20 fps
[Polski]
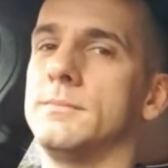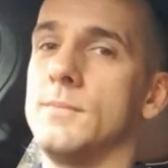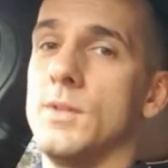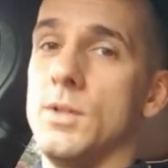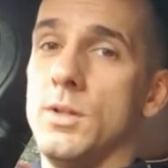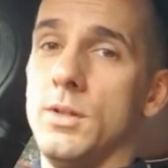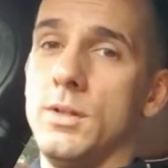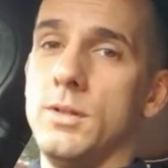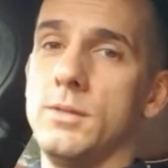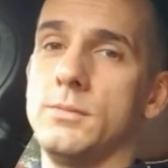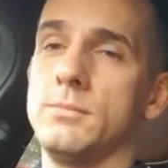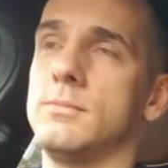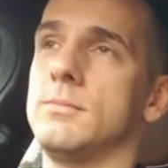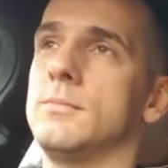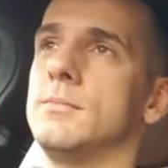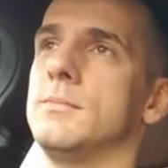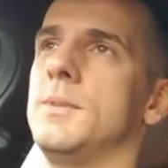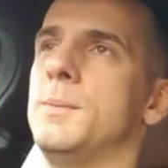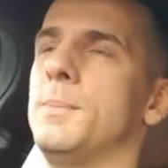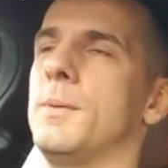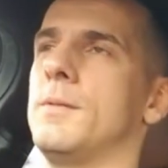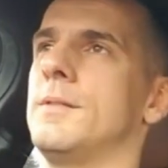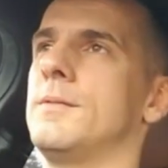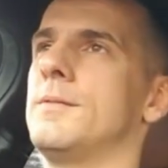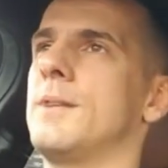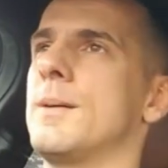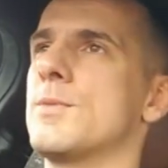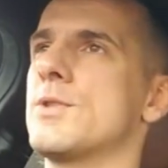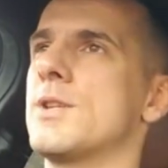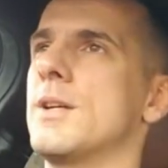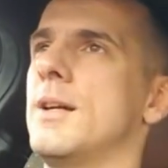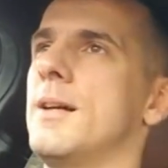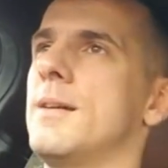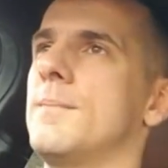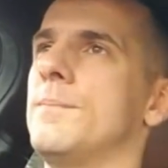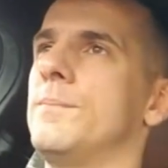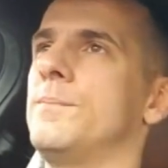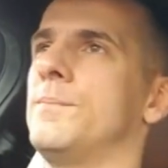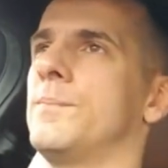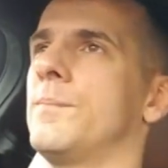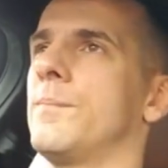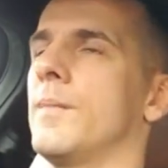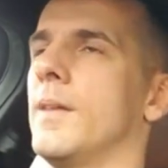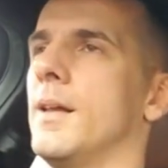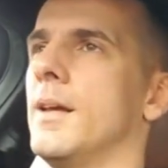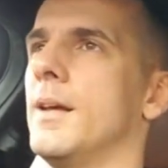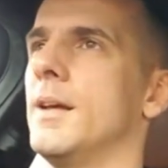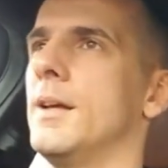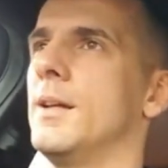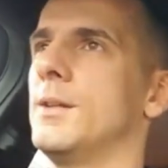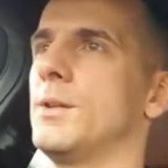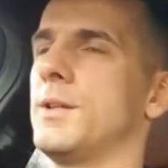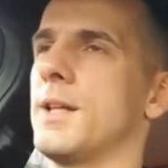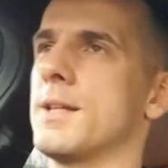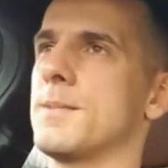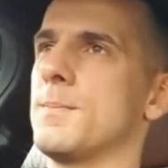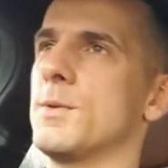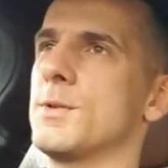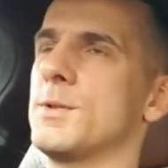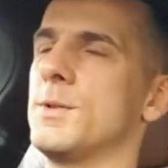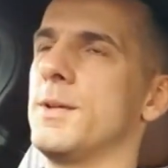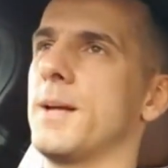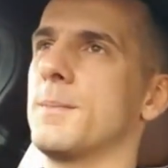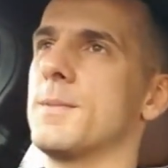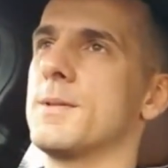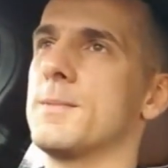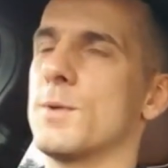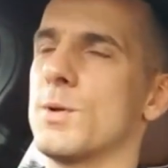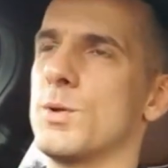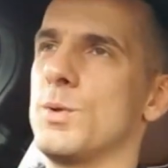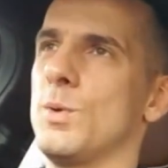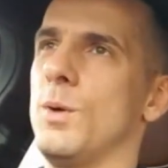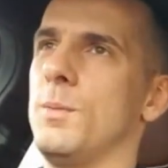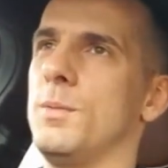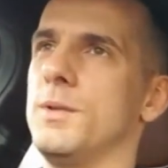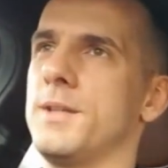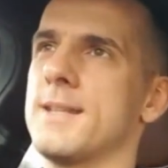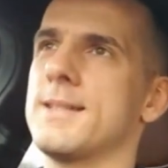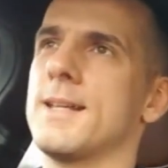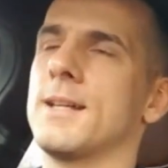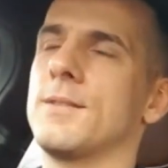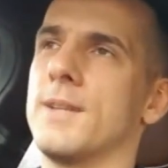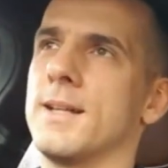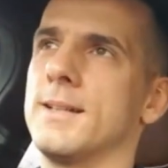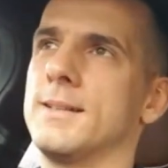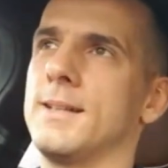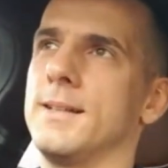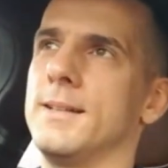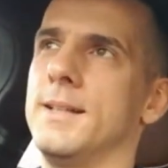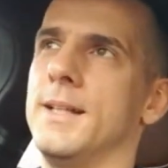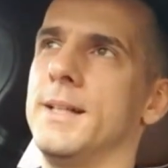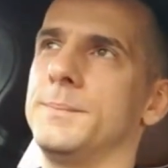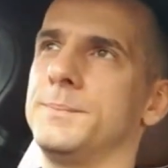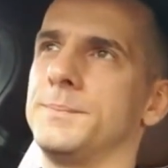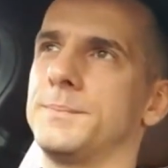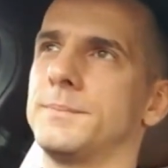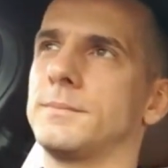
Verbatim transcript: No i powiem Wam, że to nas mocno jakby zmroziło, bo ona jest na kwarantannie